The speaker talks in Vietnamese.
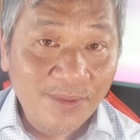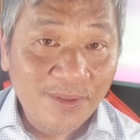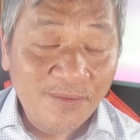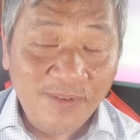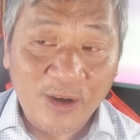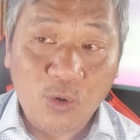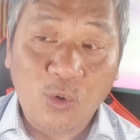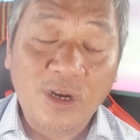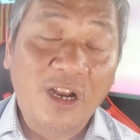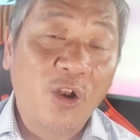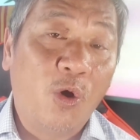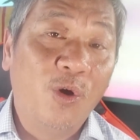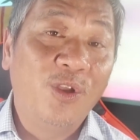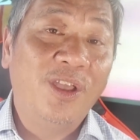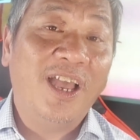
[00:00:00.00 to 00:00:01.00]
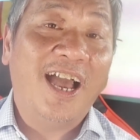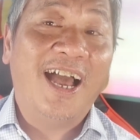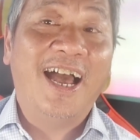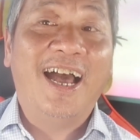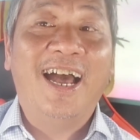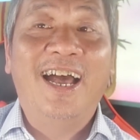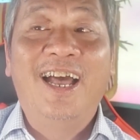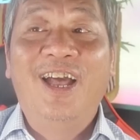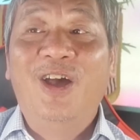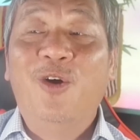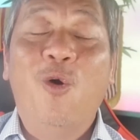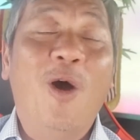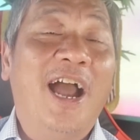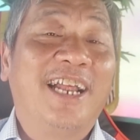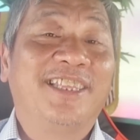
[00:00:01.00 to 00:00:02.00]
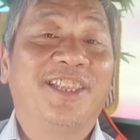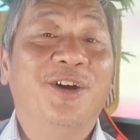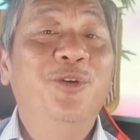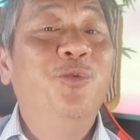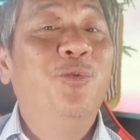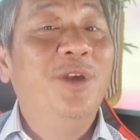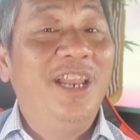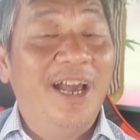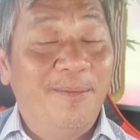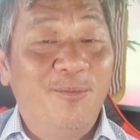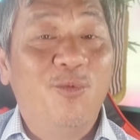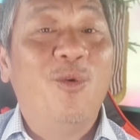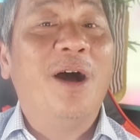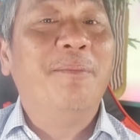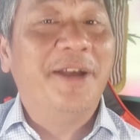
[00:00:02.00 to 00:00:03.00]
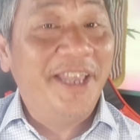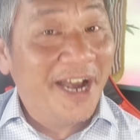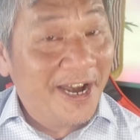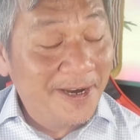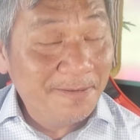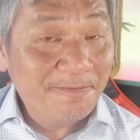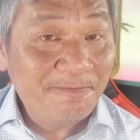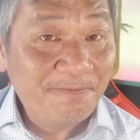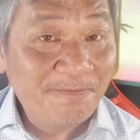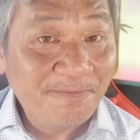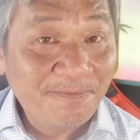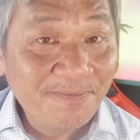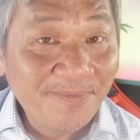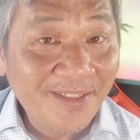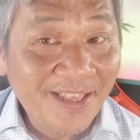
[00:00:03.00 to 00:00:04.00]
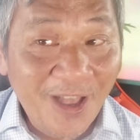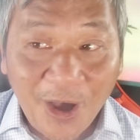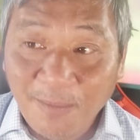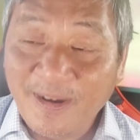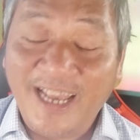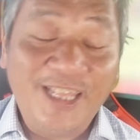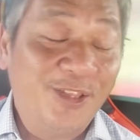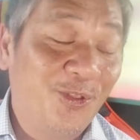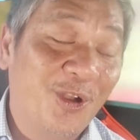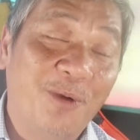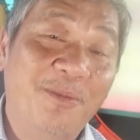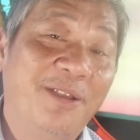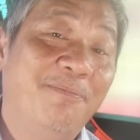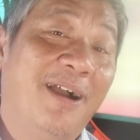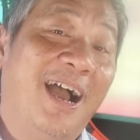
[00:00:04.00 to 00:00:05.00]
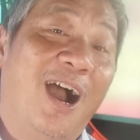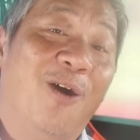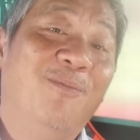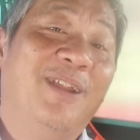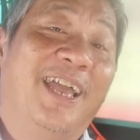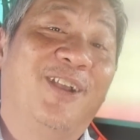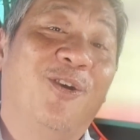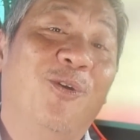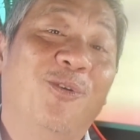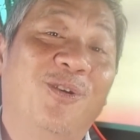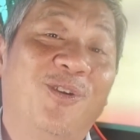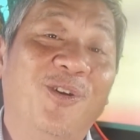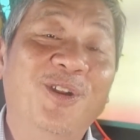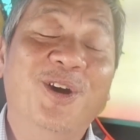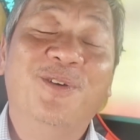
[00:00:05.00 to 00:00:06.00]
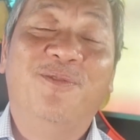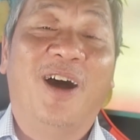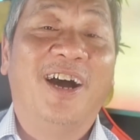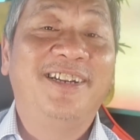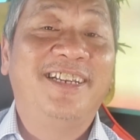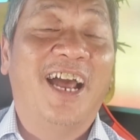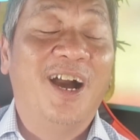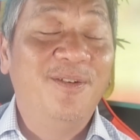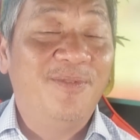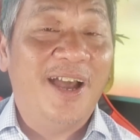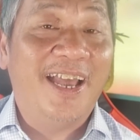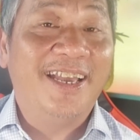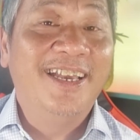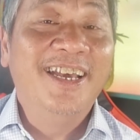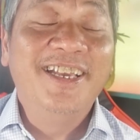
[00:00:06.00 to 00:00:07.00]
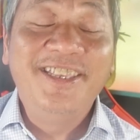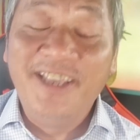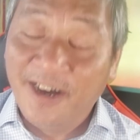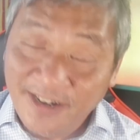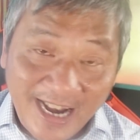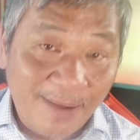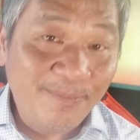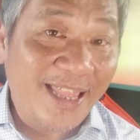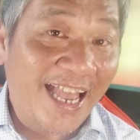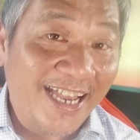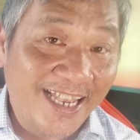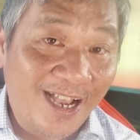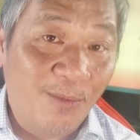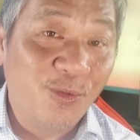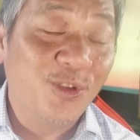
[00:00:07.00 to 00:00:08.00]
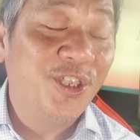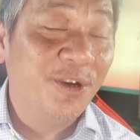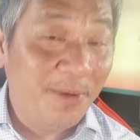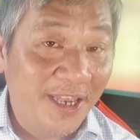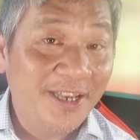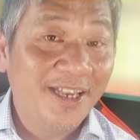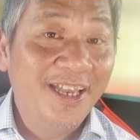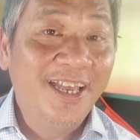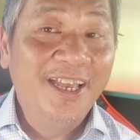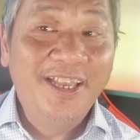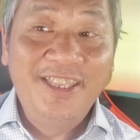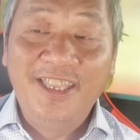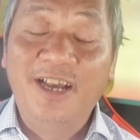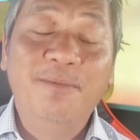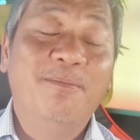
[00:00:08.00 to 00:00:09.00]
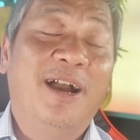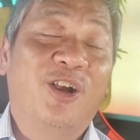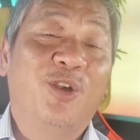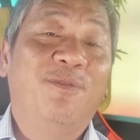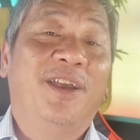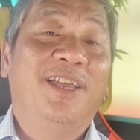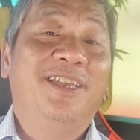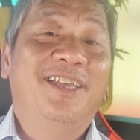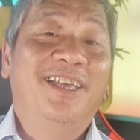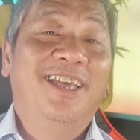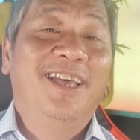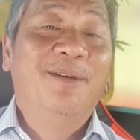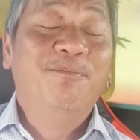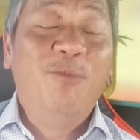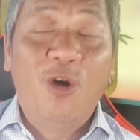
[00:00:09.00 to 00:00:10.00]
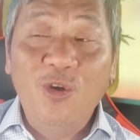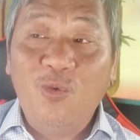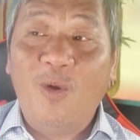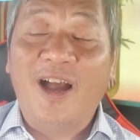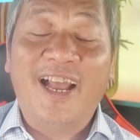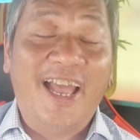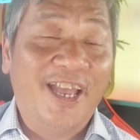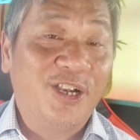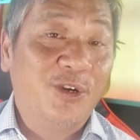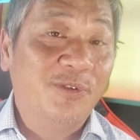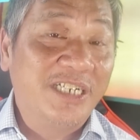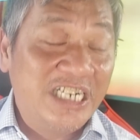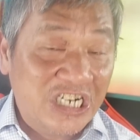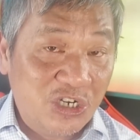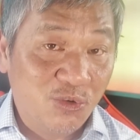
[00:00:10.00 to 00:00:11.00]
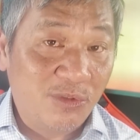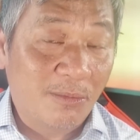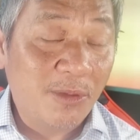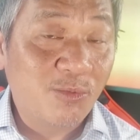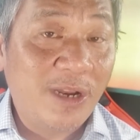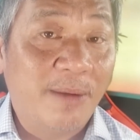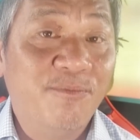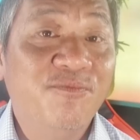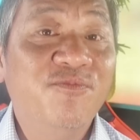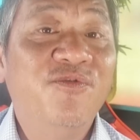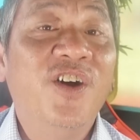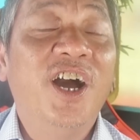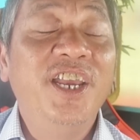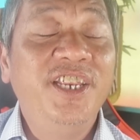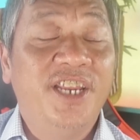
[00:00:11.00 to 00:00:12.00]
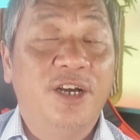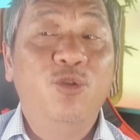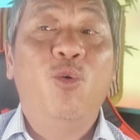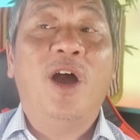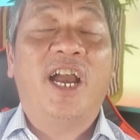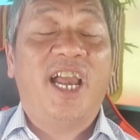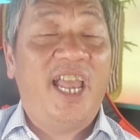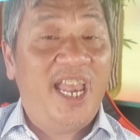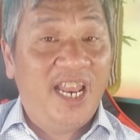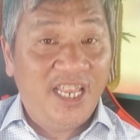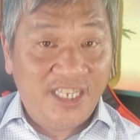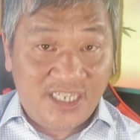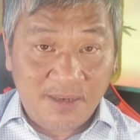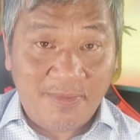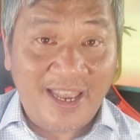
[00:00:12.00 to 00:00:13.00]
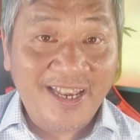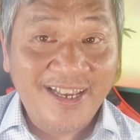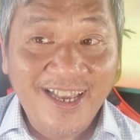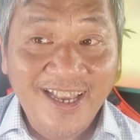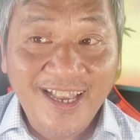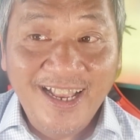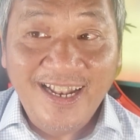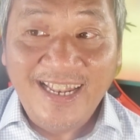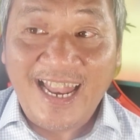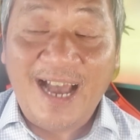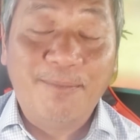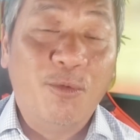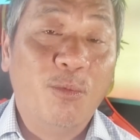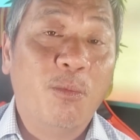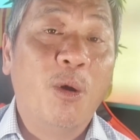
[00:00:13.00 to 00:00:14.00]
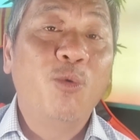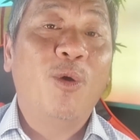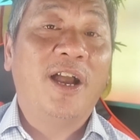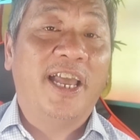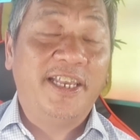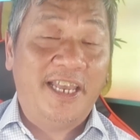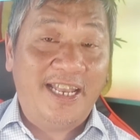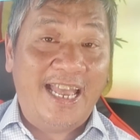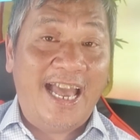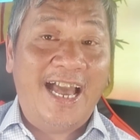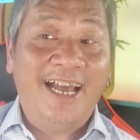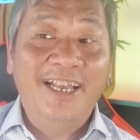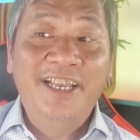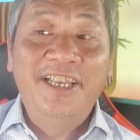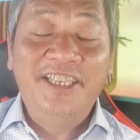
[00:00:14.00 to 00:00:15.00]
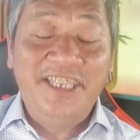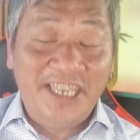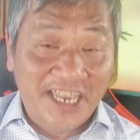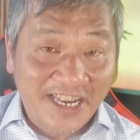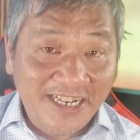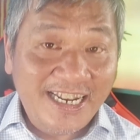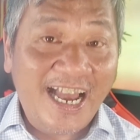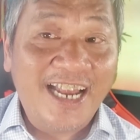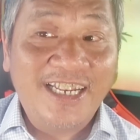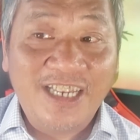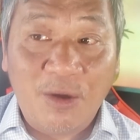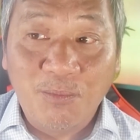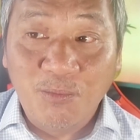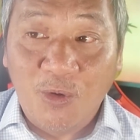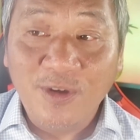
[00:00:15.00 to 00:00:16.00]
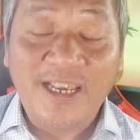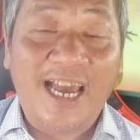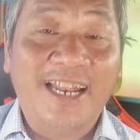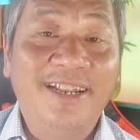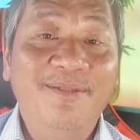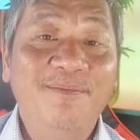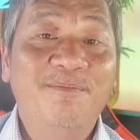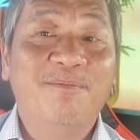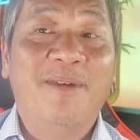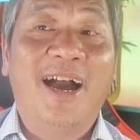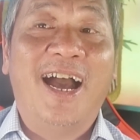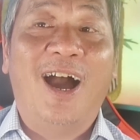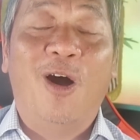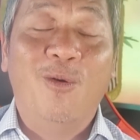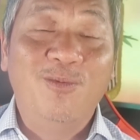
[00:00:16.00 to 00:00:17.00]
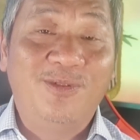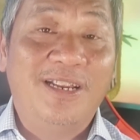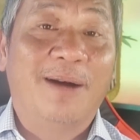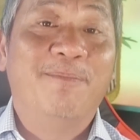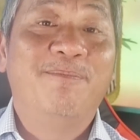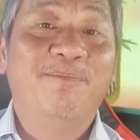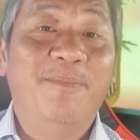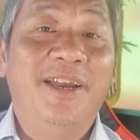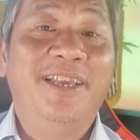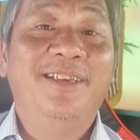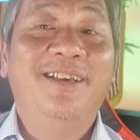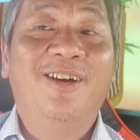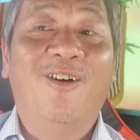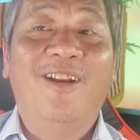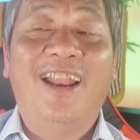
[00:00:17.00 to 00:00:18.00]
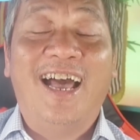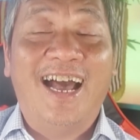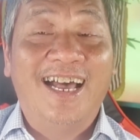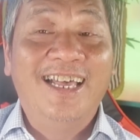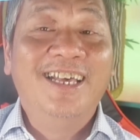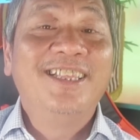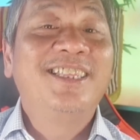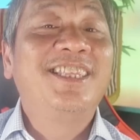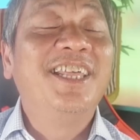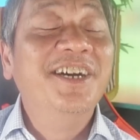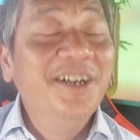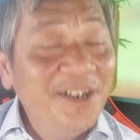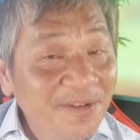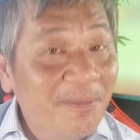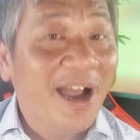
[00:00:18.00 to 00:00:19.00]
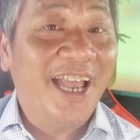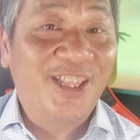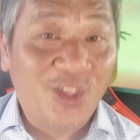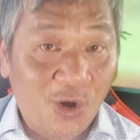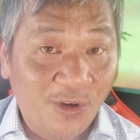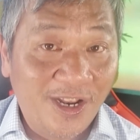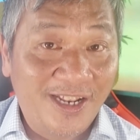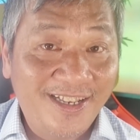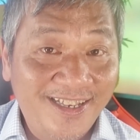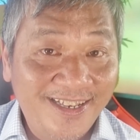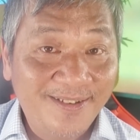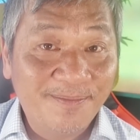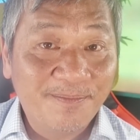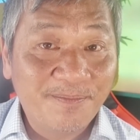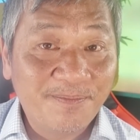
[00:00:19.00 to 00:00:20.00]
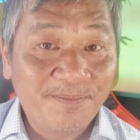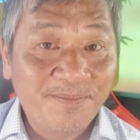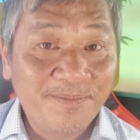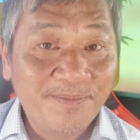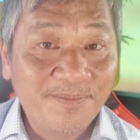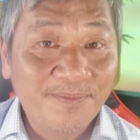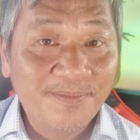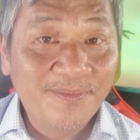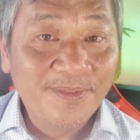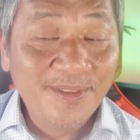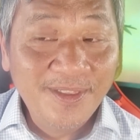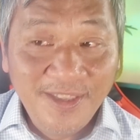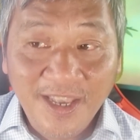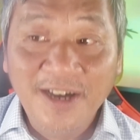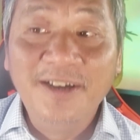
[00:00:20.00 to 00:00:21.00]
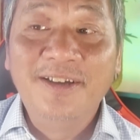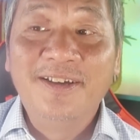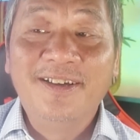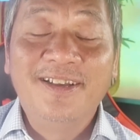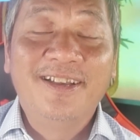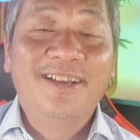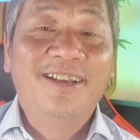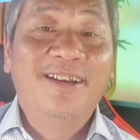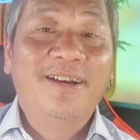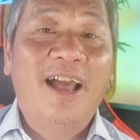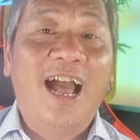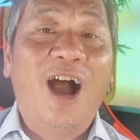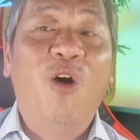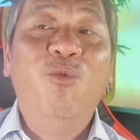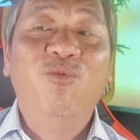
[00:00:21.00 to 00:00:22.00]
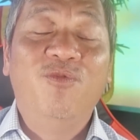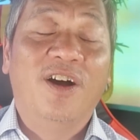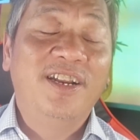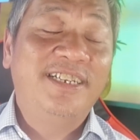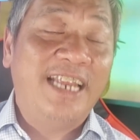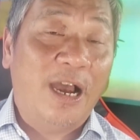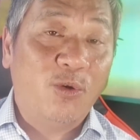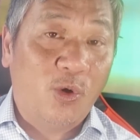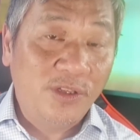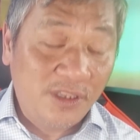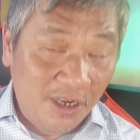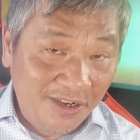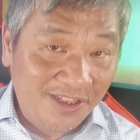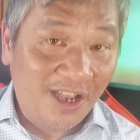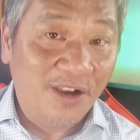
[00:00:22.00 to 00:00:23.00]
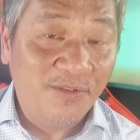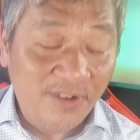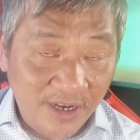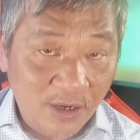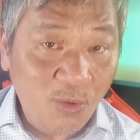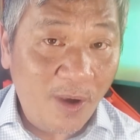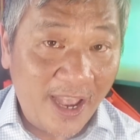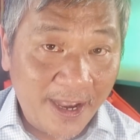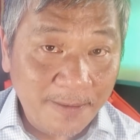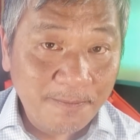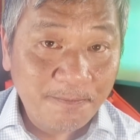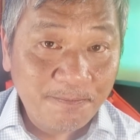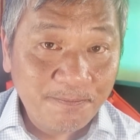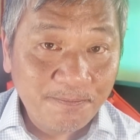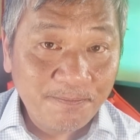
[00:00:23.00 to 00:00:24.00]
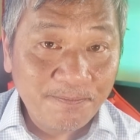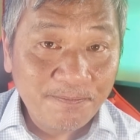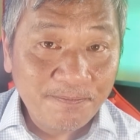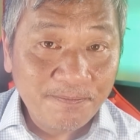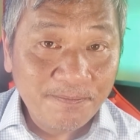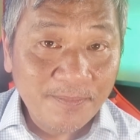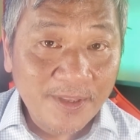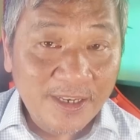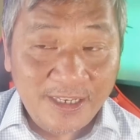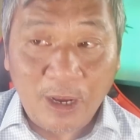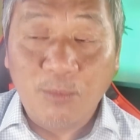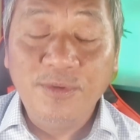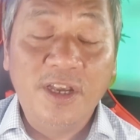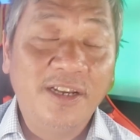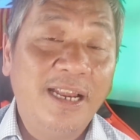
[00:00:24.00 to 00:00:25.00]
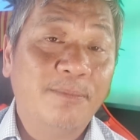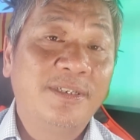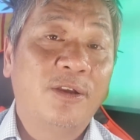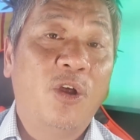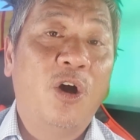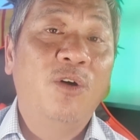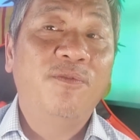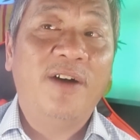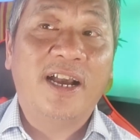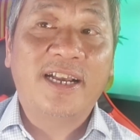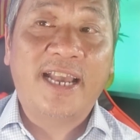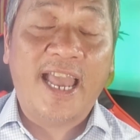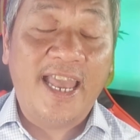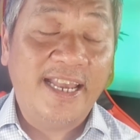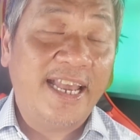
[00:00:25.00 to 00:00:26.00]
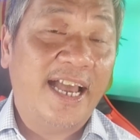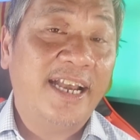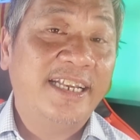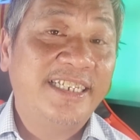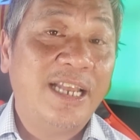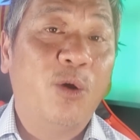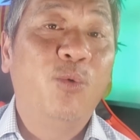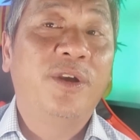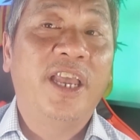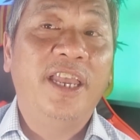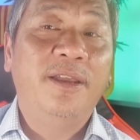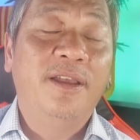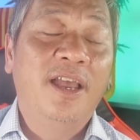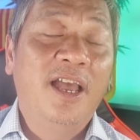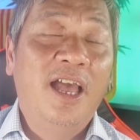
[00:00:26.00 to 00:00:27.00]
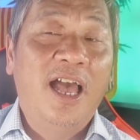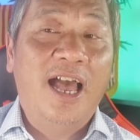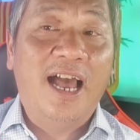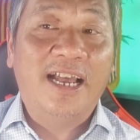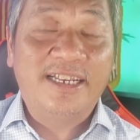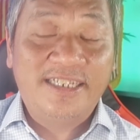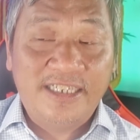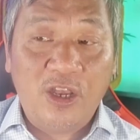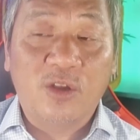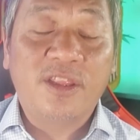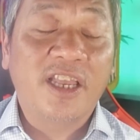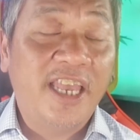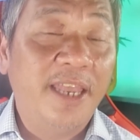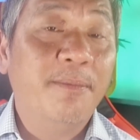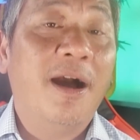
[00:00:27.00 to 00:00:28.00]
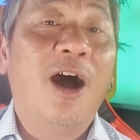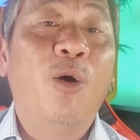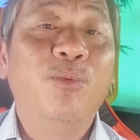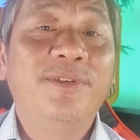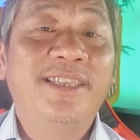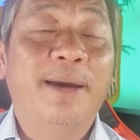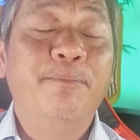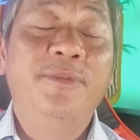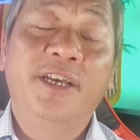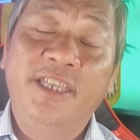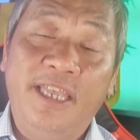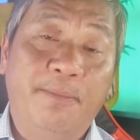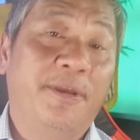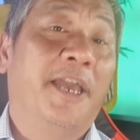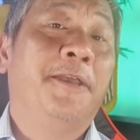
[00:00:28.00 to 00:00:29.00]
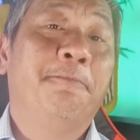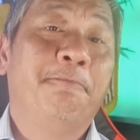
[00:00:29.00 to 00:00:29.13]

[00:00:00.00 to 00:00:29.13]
Và cô đã lôi à, hoàng tử William qua Mỹ ở hôm nay thì tôi không biết bà ông này có có đưa vợ trở về giữ đám tang hay không tôi chưa biết nhưng mà quý vị mối quan hệ của cựu tổng thống Trump với nữ hoàng Elizabeth là một mối quan hệ nghiệt ngã diễn ra trong bối cảnh mà ông Trump bị gọi là tứ bề thọ địch nhưng ông vẫn trao đổi thư từ với nữ hoàng trong những năm sau đó và kể cả sau khi à, cho tới khi mà ông chấm dứt nhiệm kỳ